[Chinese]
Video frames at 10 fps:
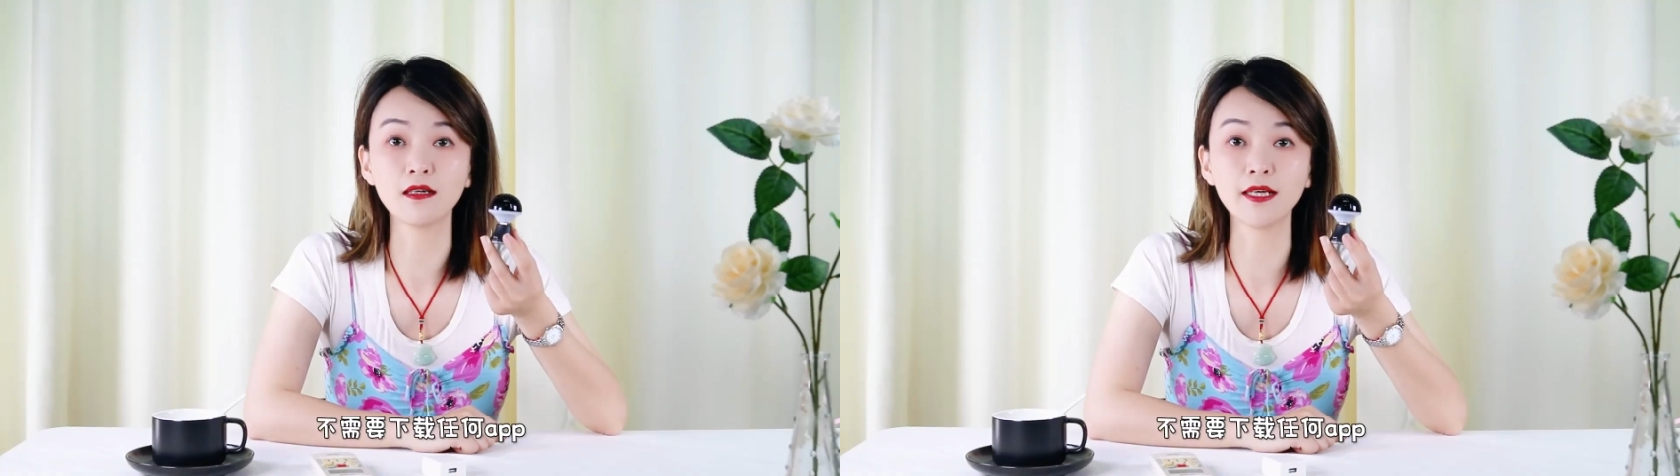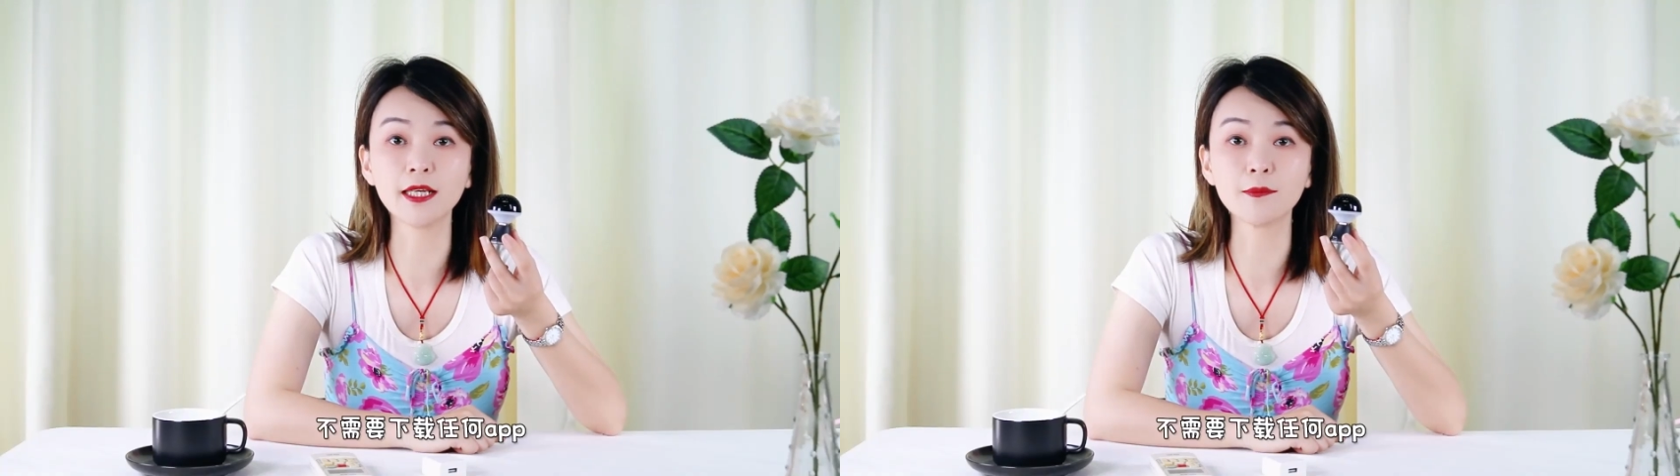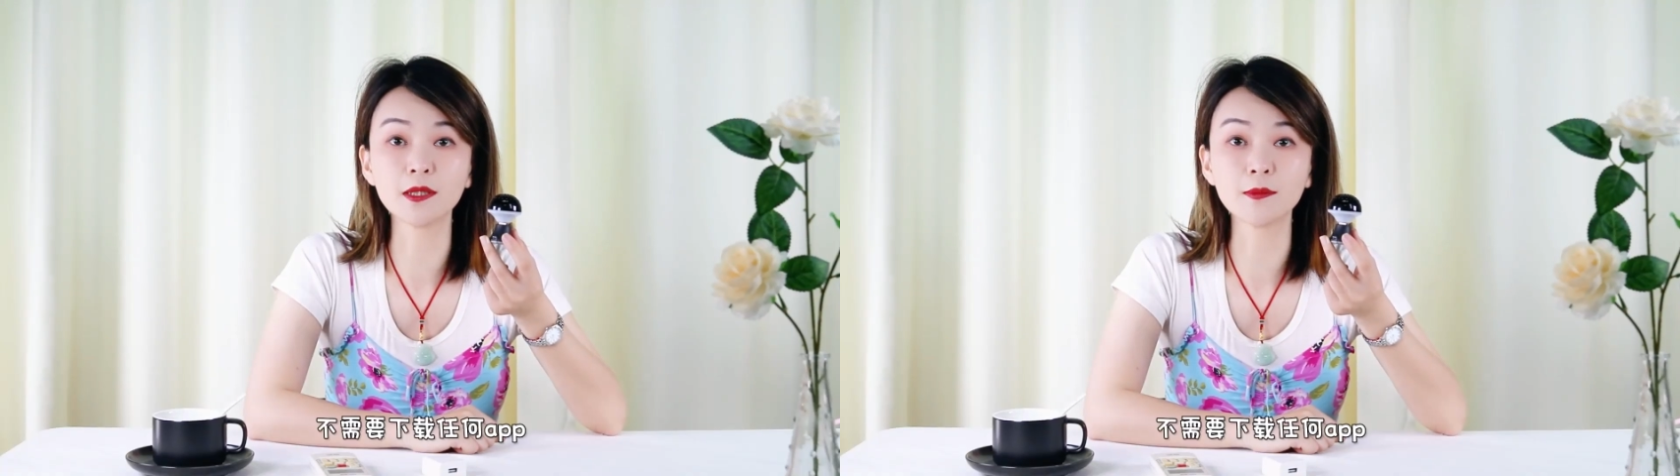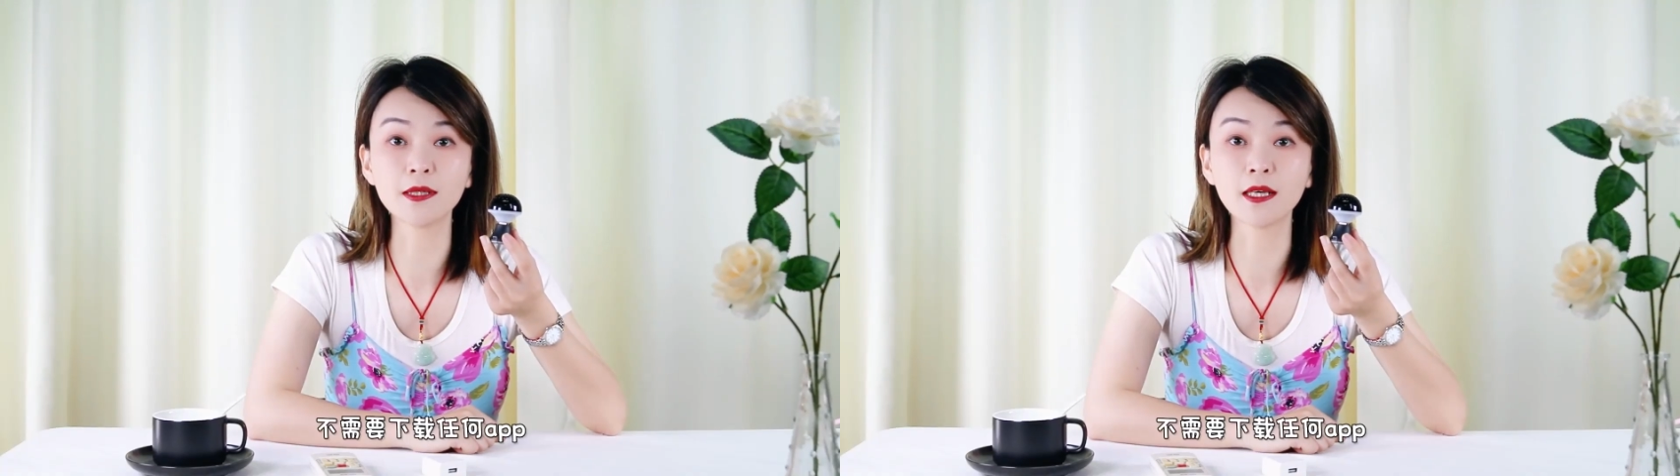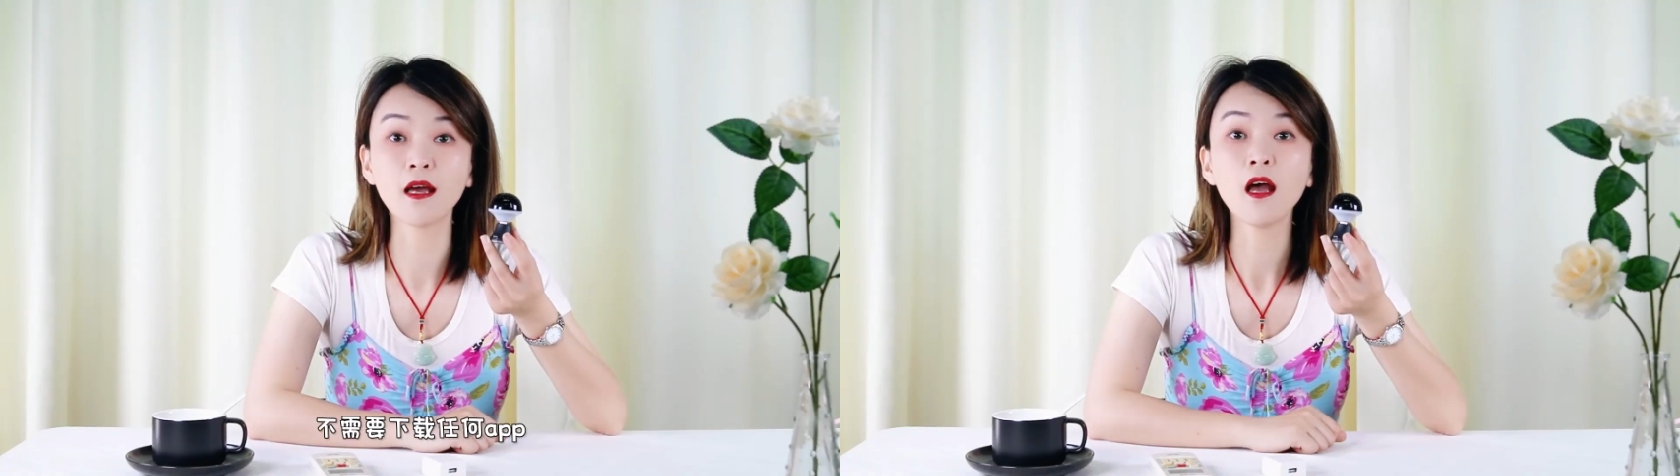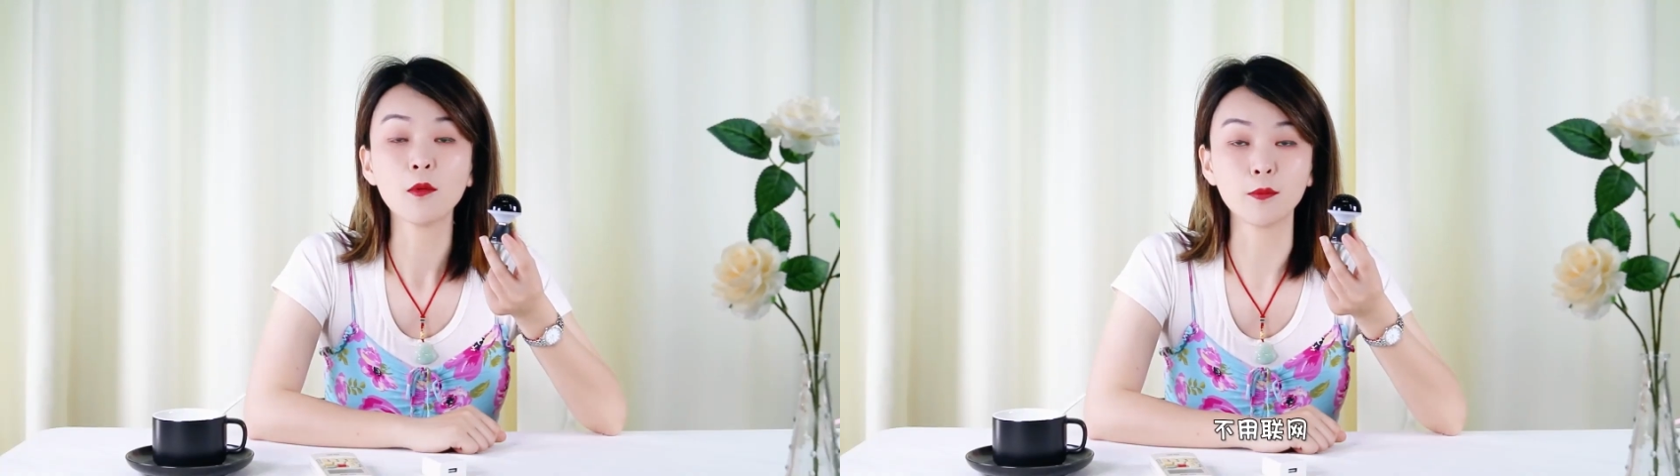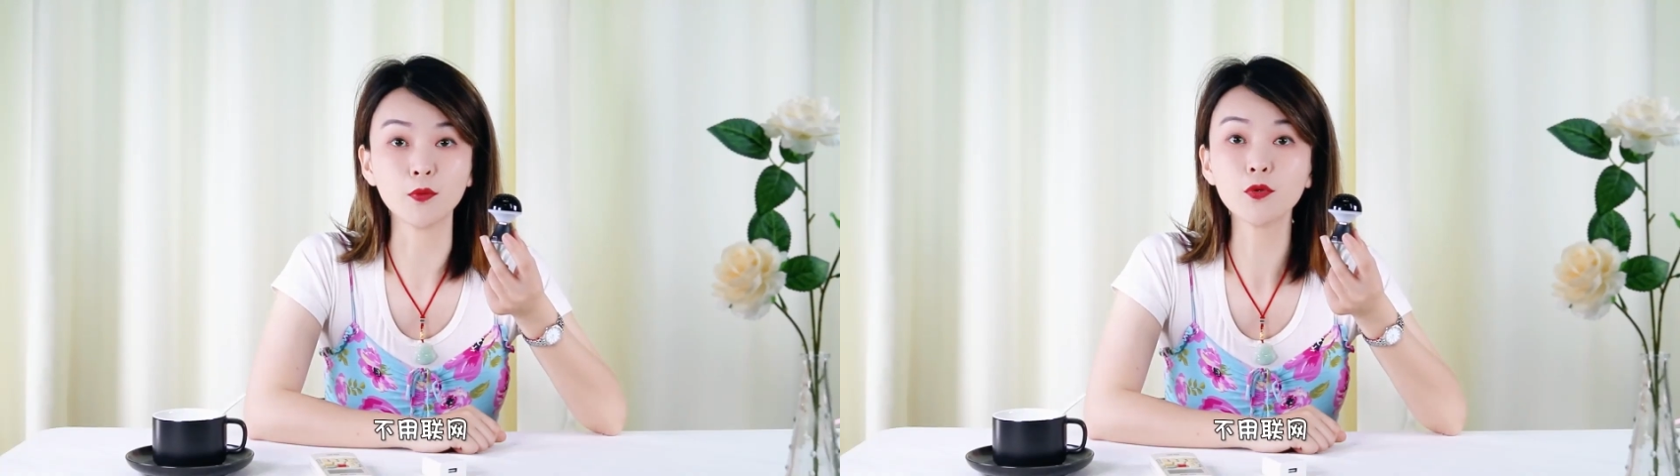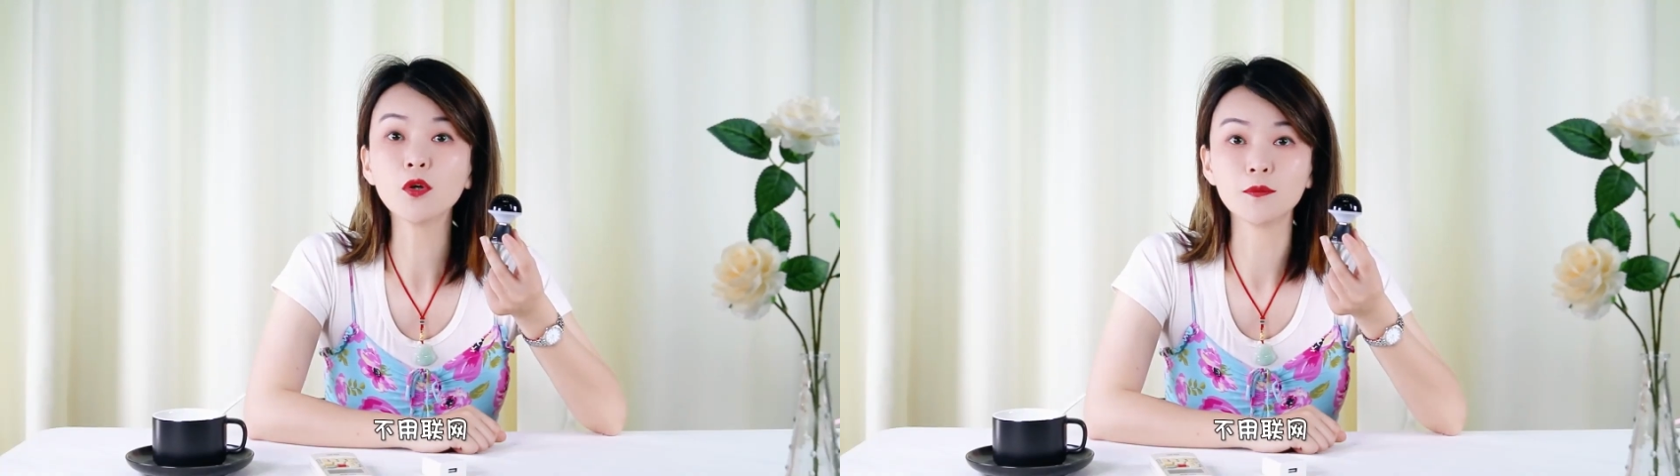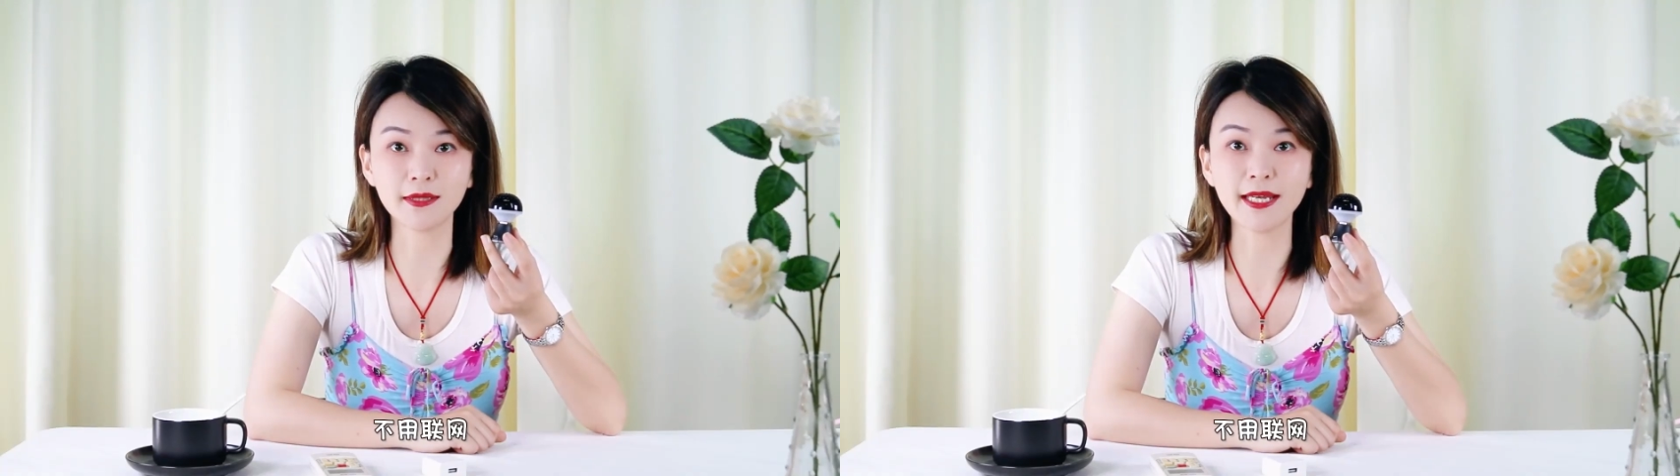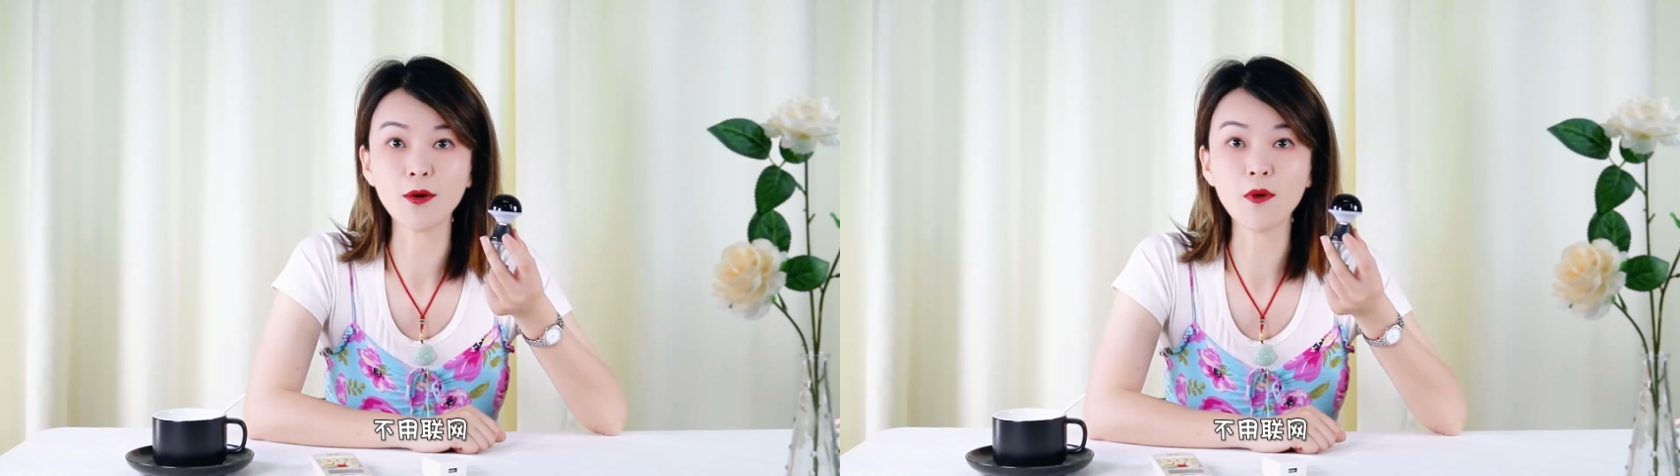APP，不用
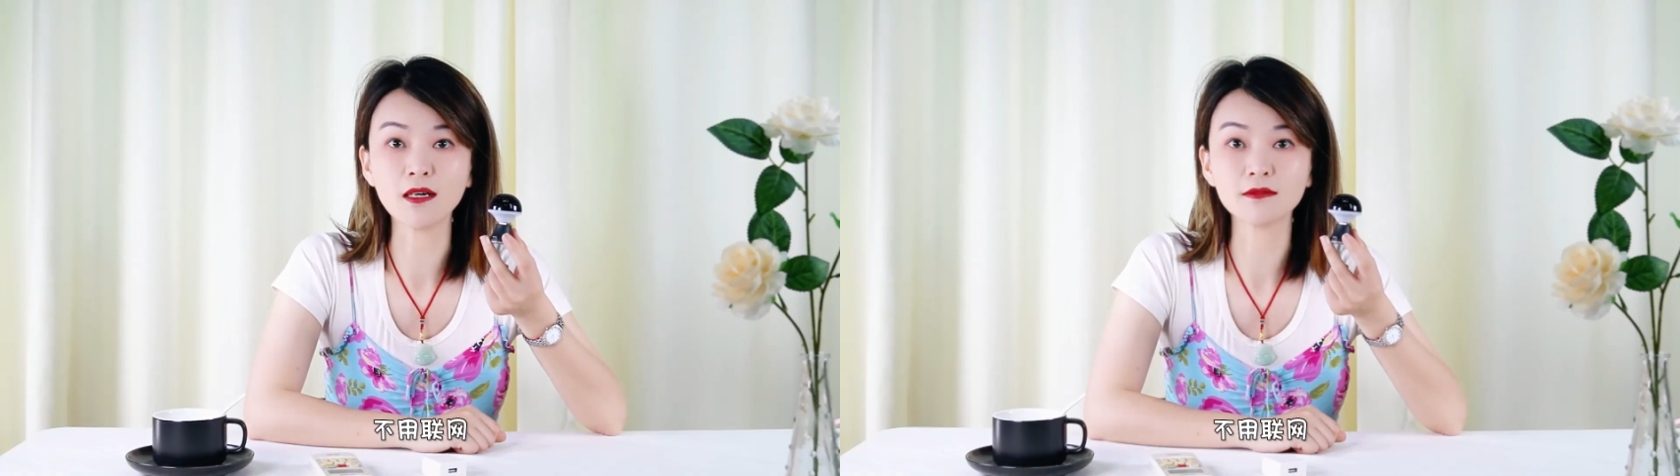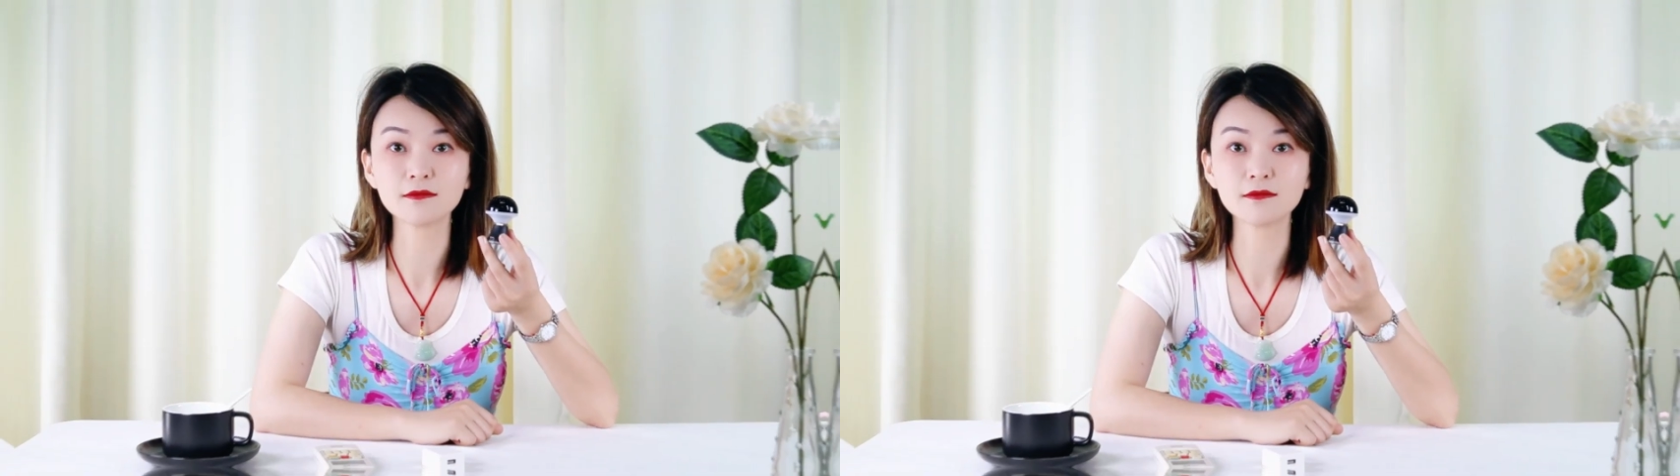联网。